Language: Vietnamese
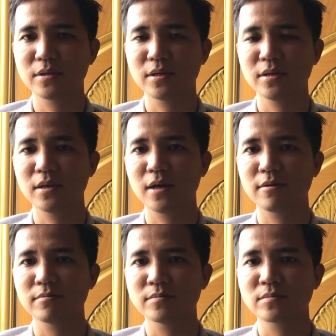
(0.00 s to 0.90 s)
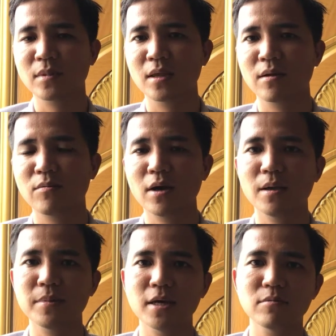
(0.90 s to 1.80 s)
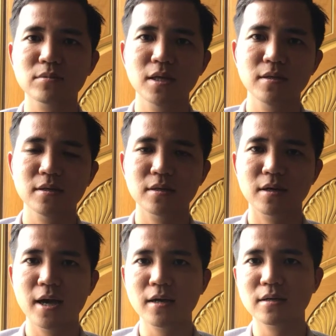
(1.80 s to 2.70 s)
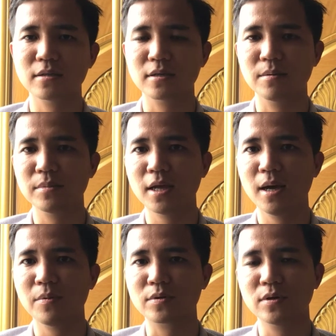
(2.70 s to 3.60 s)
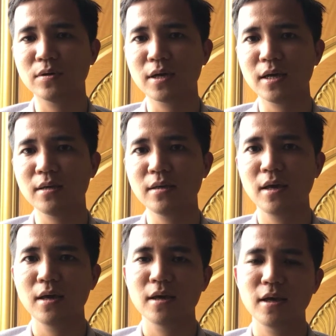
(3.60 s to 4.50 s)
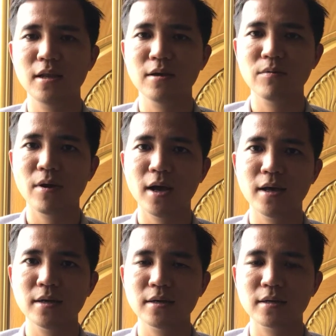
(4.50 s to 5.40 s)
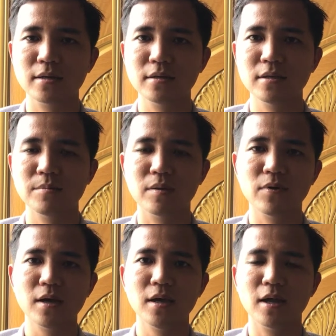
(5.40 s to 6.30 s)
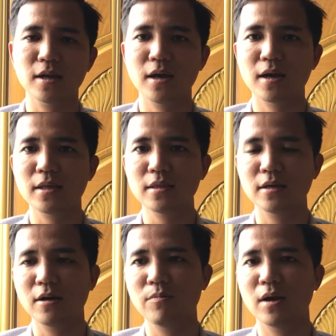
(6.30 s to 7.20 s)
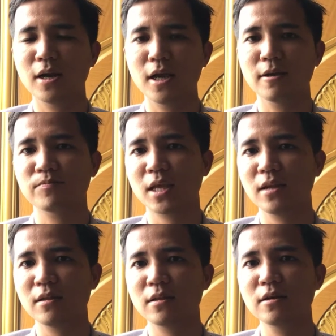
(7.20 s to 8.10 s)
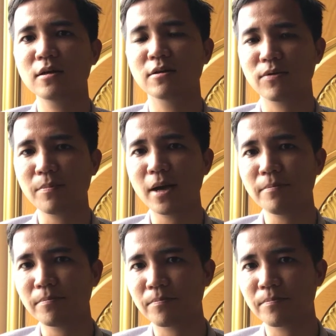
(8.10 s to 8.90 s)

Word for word: thì à, qua kiểm tra thông tin cái thửa đất rồi kiểm tra một số cái cái liên quan đó thì mình phát hiện ra là cái thửa của mình là hiện nay nó chưa được phép cấp